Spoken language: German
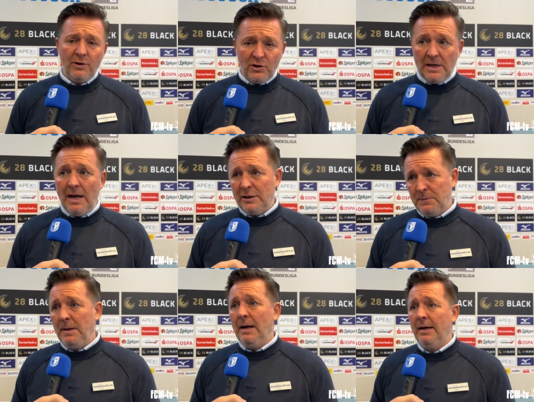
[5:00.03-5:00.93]
das
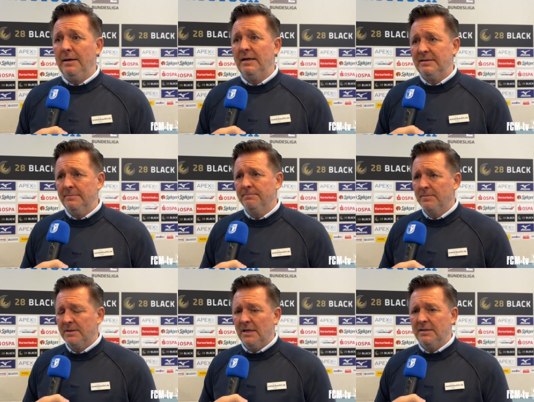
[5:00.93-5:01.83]
Schlagspiel einlassen
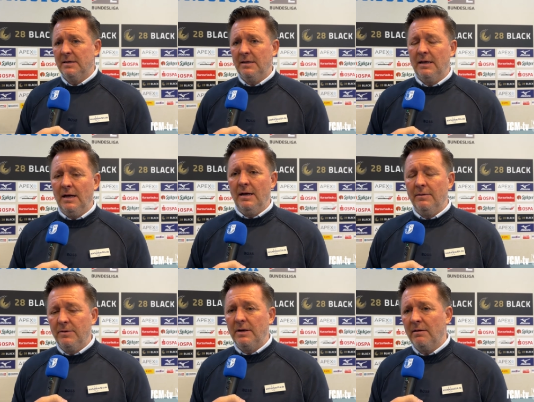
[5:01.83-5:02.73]
das, da,
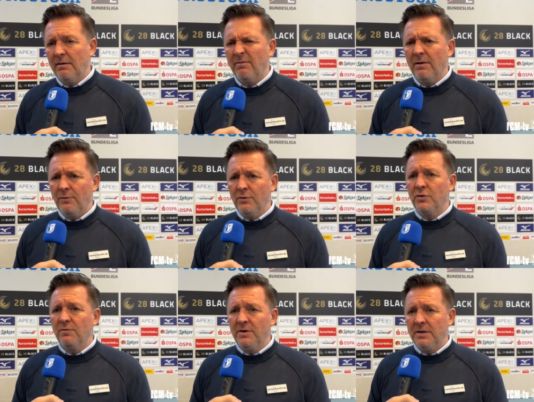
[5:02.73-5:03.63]
das war für uns
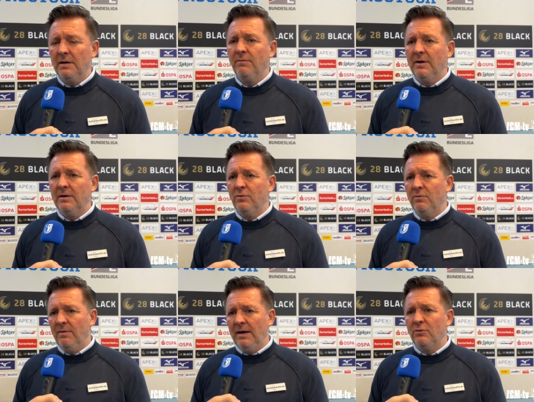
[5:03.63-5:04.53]
schon wichtig, weil du,
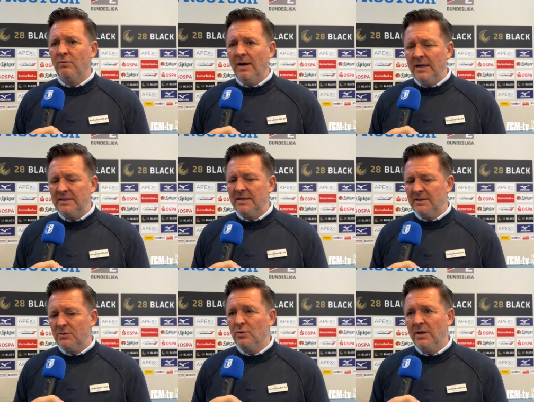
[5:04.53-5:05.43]
weil du weißt,
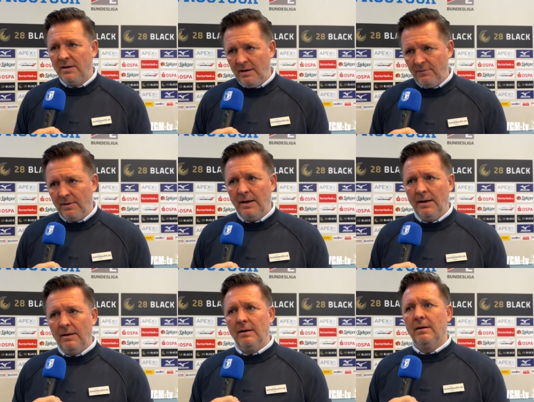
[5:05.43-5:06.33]
dass du die Tiefe
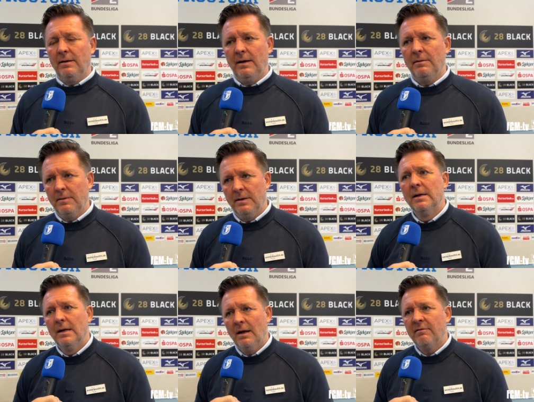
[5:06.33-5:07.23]
gegen, gegen
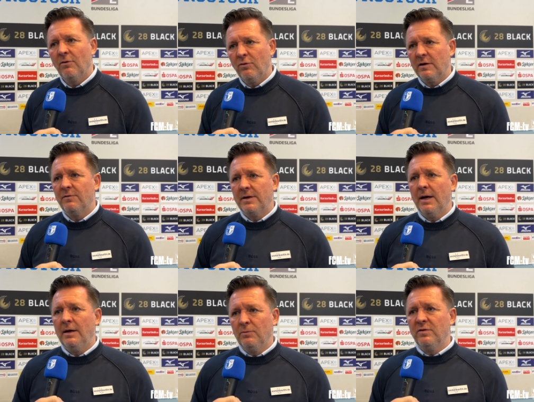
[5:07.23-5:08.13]
Hansa Rostock
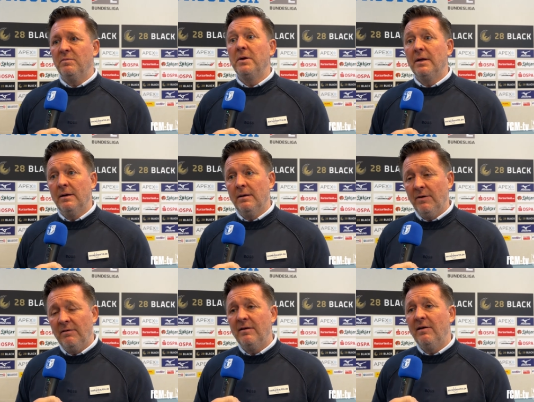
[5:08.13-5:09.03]
verteidigen musst, mit den,
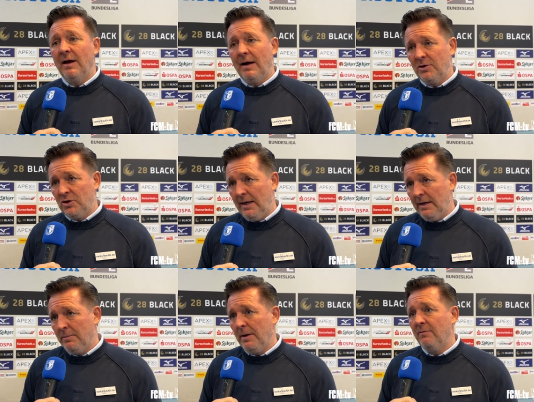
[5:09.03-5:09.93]
wenn sie die langen
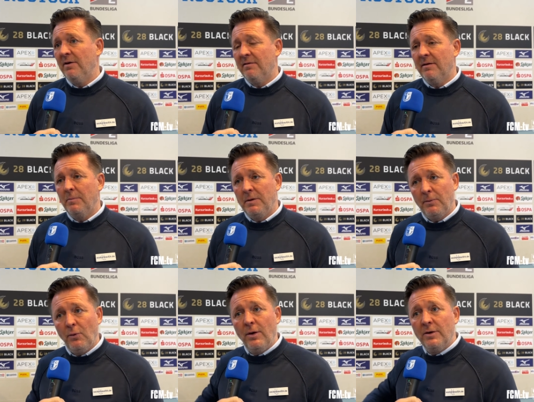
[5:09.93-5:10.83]
Schläge bringen, wenn sie da mit
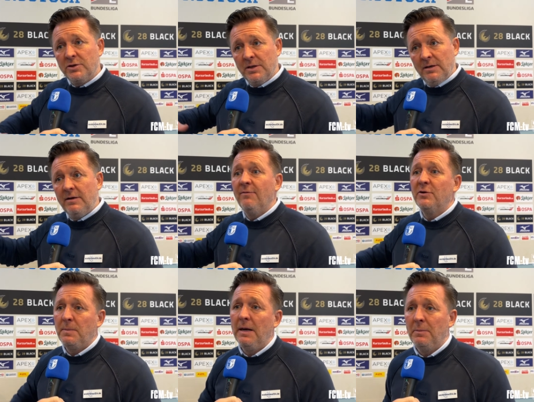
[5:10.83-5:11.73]
Brögern schnellen, tiefen
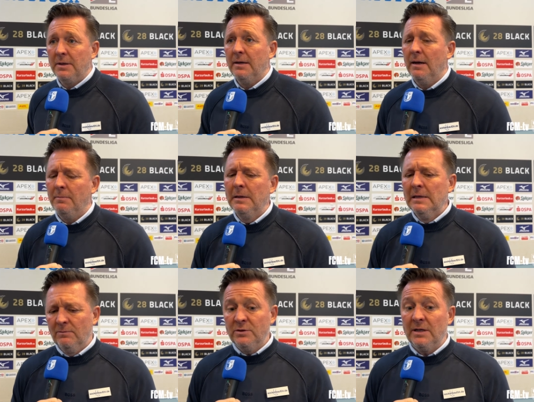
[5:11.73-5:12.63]
Spieler mit drin haben,
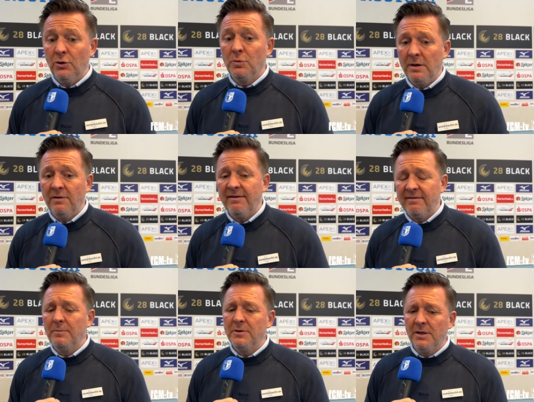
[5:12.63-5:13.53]
muss ich dann auch nochmal gewechselt
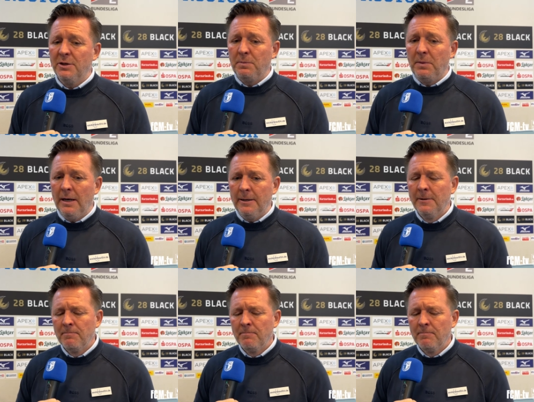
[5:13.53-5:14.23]
haben mit schnellen Spielern.